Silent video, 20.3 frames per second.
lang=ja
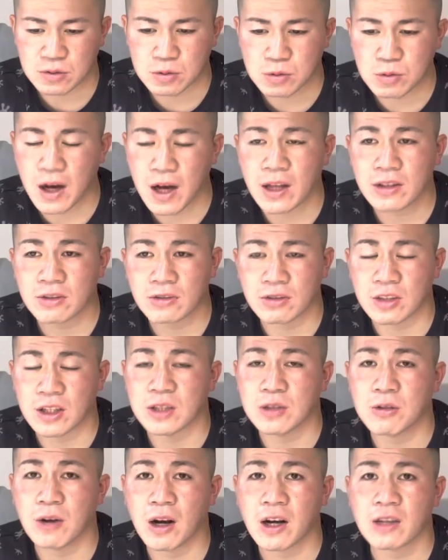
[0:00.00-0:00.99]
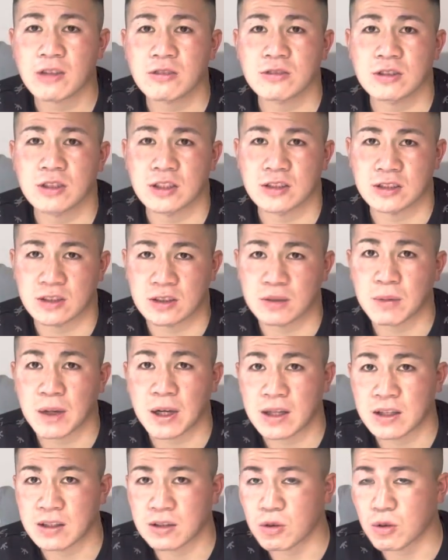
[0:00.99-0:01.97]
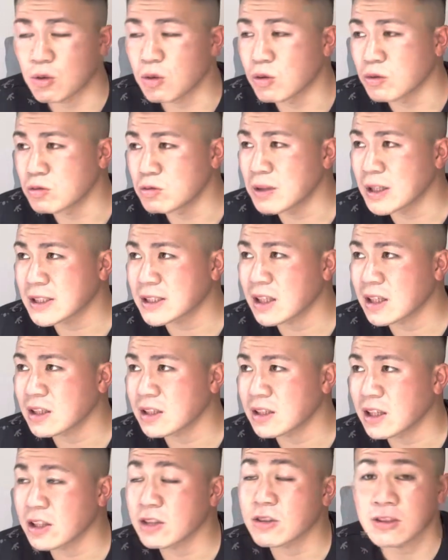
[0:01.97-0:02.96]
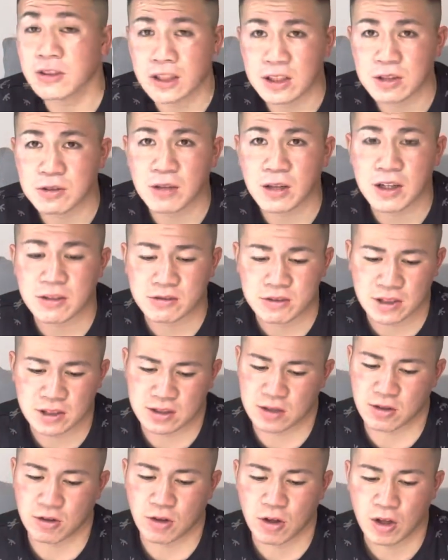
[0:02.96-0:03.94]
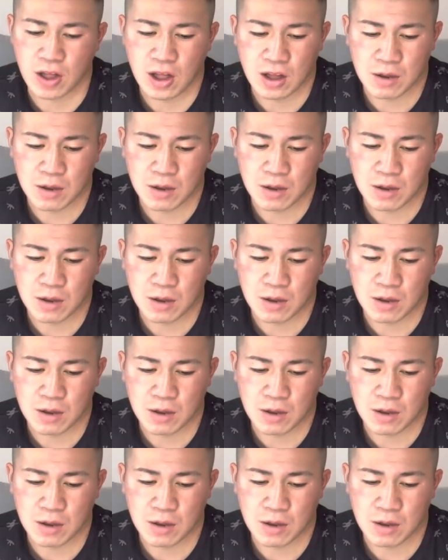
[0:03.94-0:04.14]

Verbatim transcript: ふわっとね、言われるんですけど、まあ、こう、噂程度で、ね、言われるんですけど、